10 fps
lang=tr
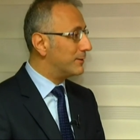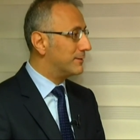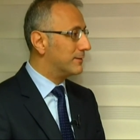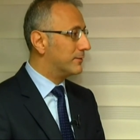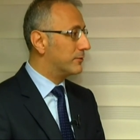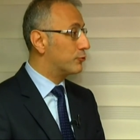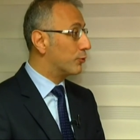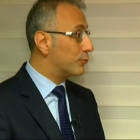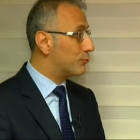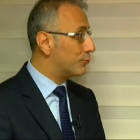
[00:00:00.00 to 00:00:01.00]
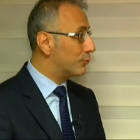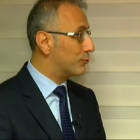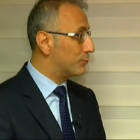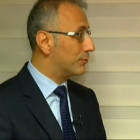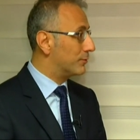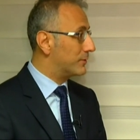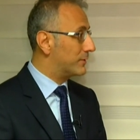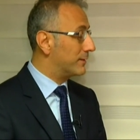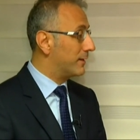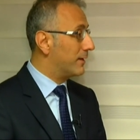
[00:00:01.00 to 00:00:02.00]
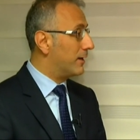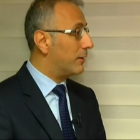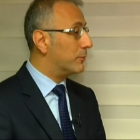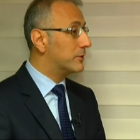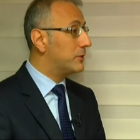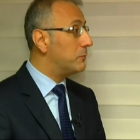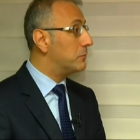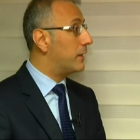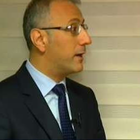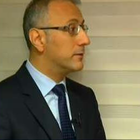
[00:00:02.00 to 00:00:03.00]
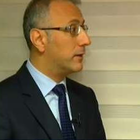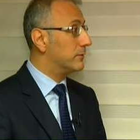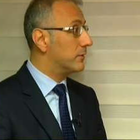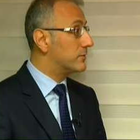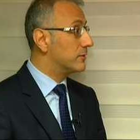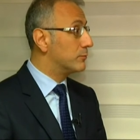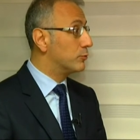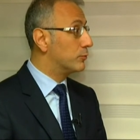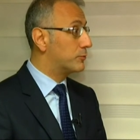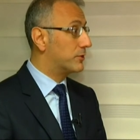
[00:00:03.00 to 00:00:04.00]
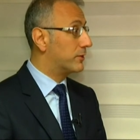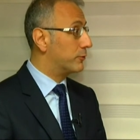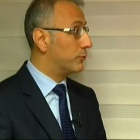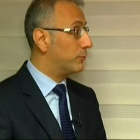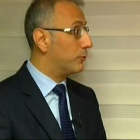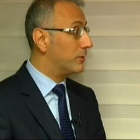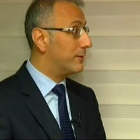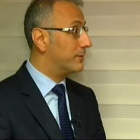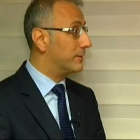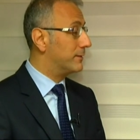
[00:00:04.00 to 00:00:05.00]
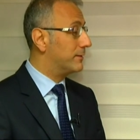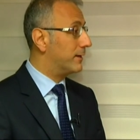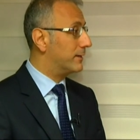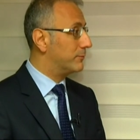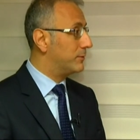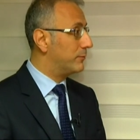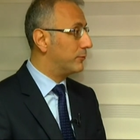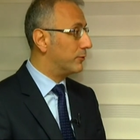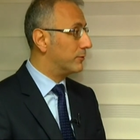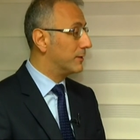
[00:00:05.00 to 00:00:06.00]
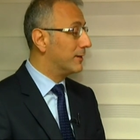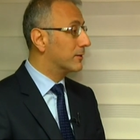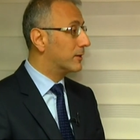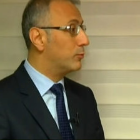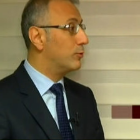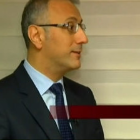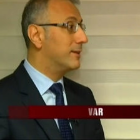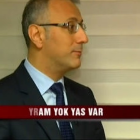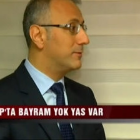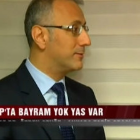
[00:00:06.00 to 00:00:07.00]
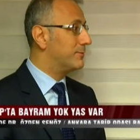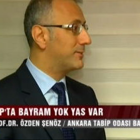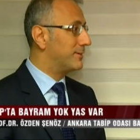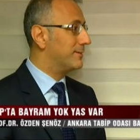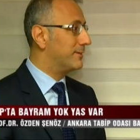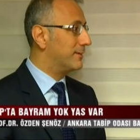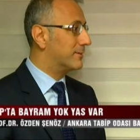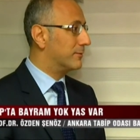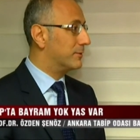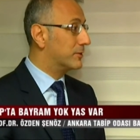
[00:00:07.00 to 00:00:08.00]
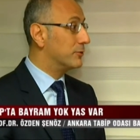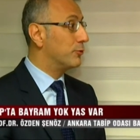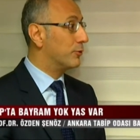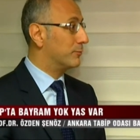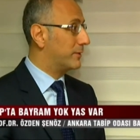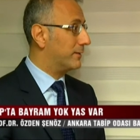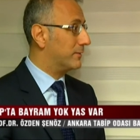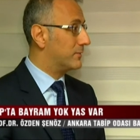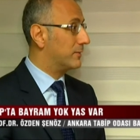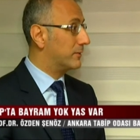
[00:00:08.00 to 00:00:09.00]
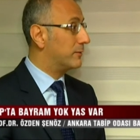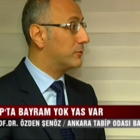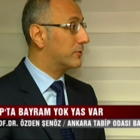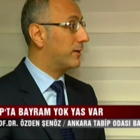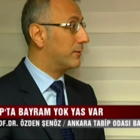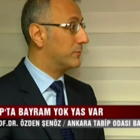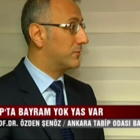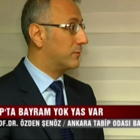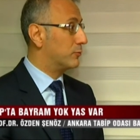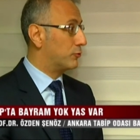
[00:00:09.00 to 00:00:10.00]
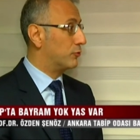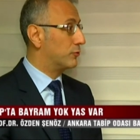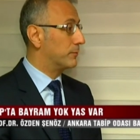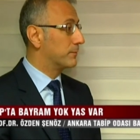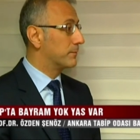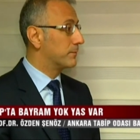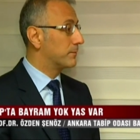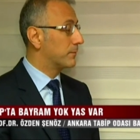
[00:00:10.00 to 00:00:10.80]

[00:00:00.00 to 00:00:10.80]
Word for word: Kaybedildi, çok üzgünüz bunun için. Ama kim nereden nasıl bulup çıkarıyor böyle bir iddiayı bilmiyorum. Kabul edilebilir bir şey değil tabii. Kınıyorum kendisini kim çıkarmışsa bu sözü.